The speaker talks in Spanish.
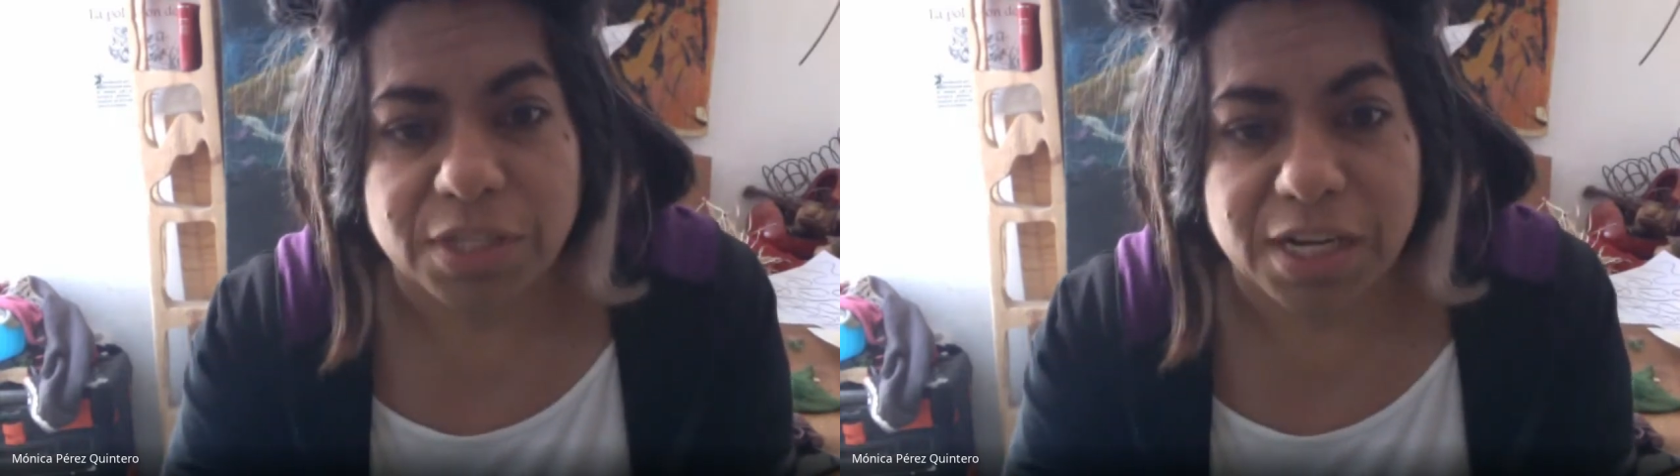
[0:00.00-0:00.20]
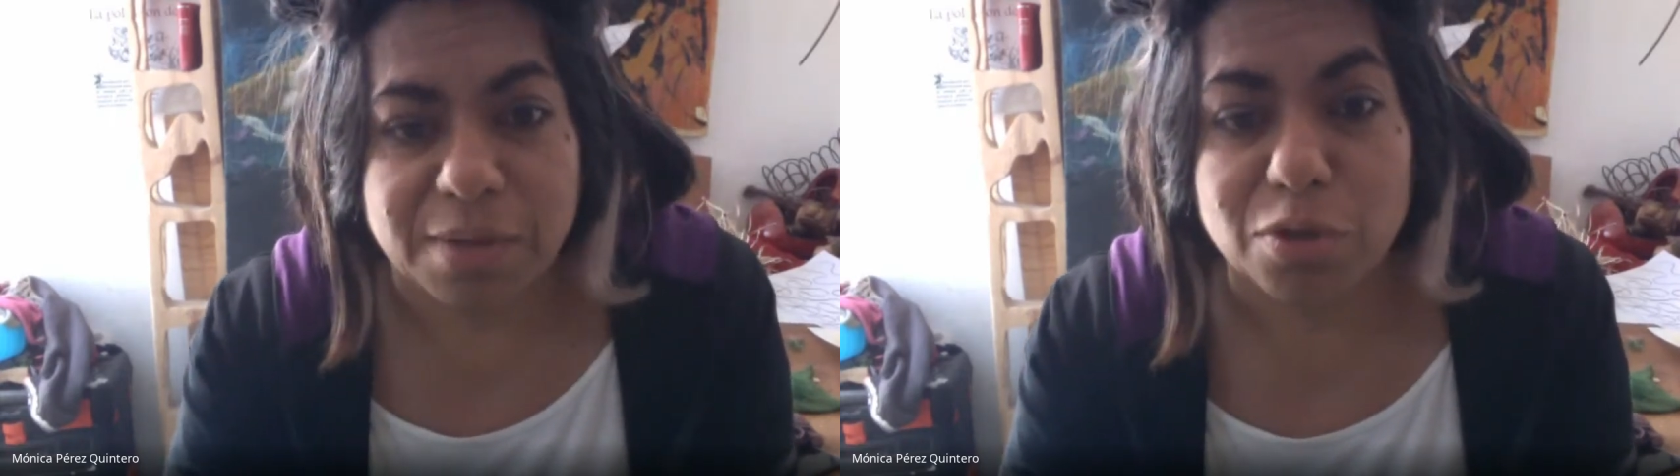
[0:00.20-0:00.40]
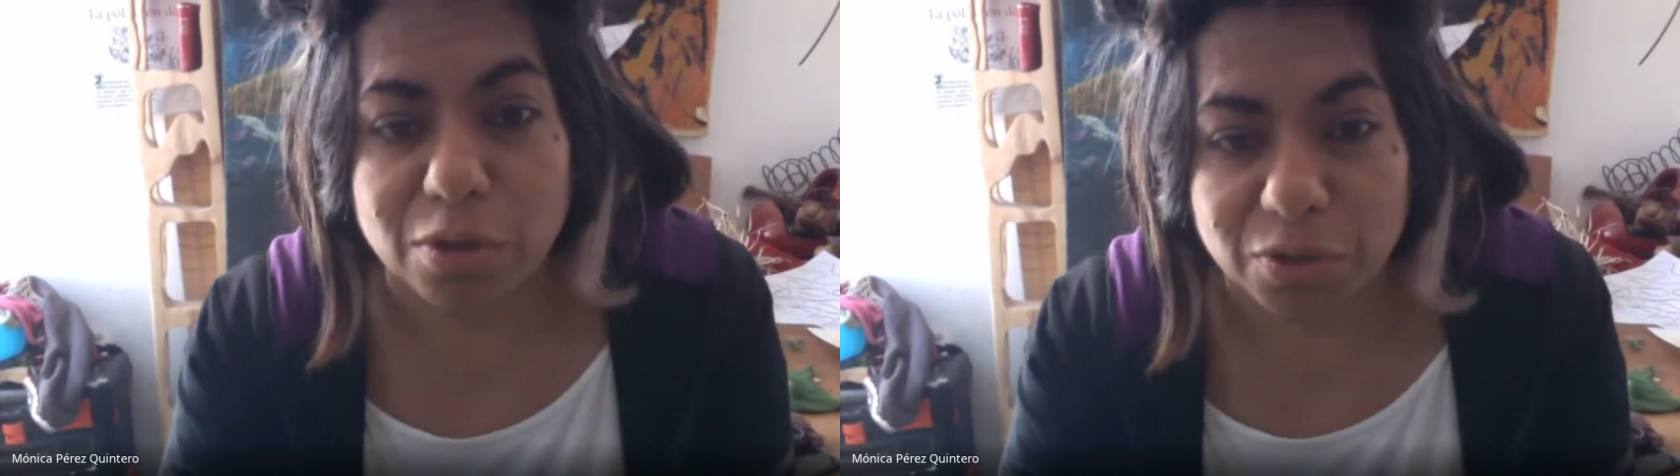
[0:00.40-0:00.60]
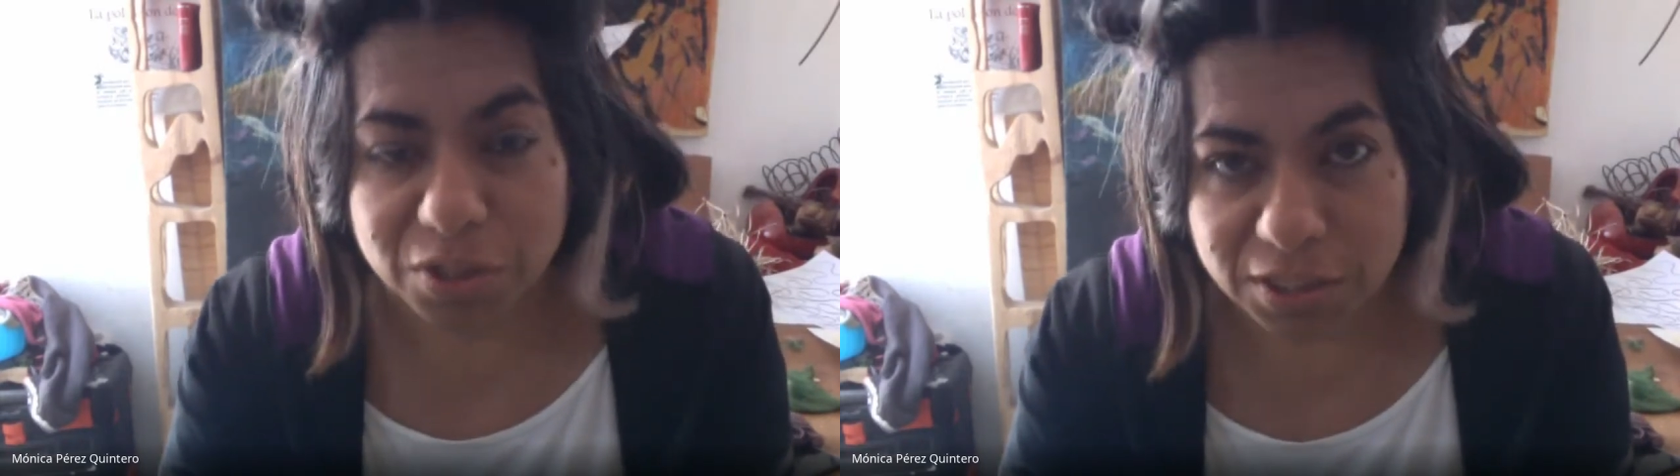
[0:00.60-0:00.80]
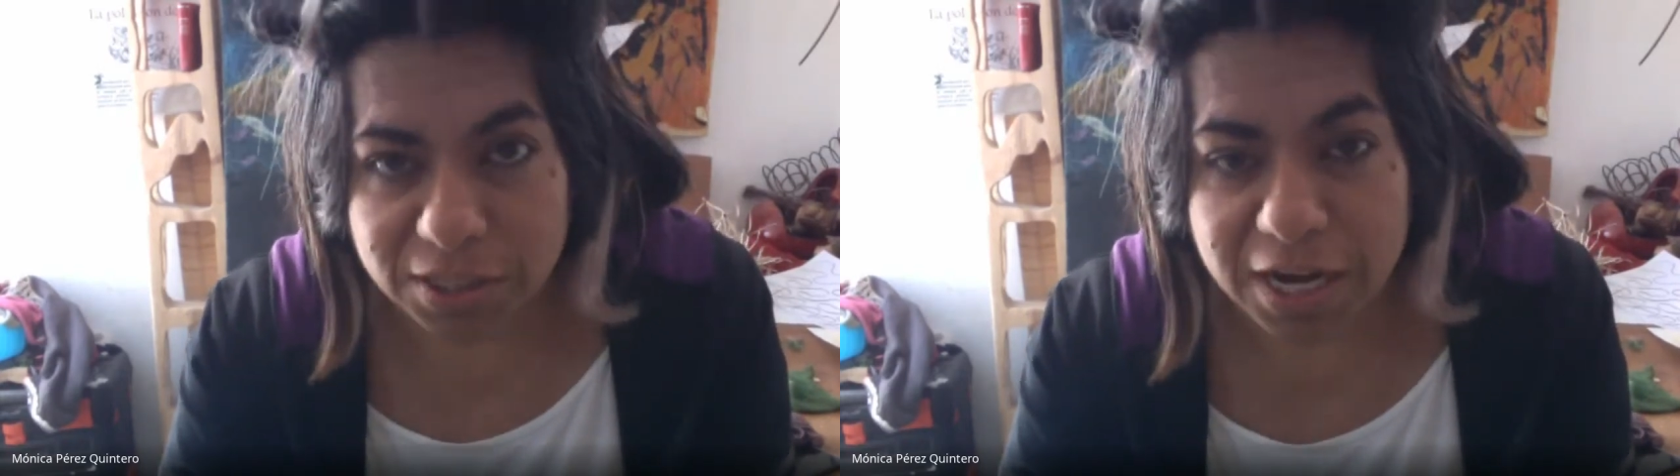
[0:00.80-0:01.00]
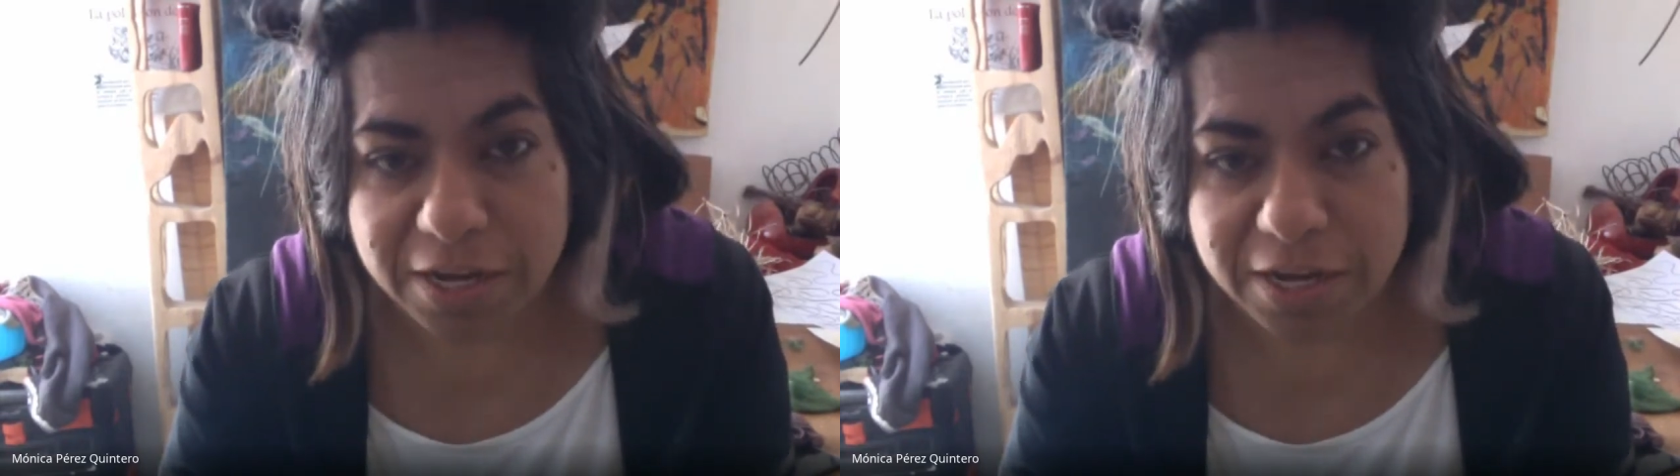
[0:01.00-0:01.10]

lo necesario.